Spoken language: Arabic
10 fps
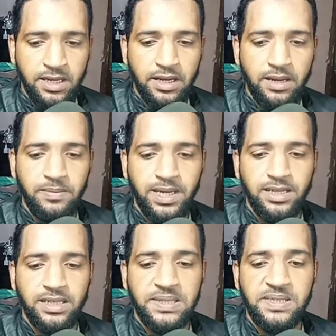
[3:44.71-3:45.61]

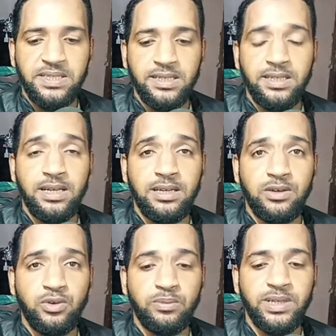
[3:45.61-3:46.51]
رابعا استدل
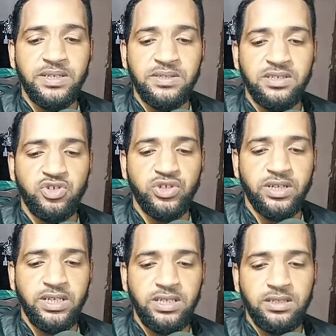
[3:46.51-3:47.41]
له بنص
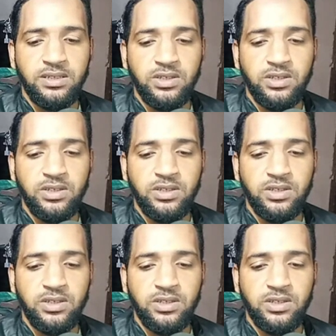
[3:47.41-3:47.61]
شرعي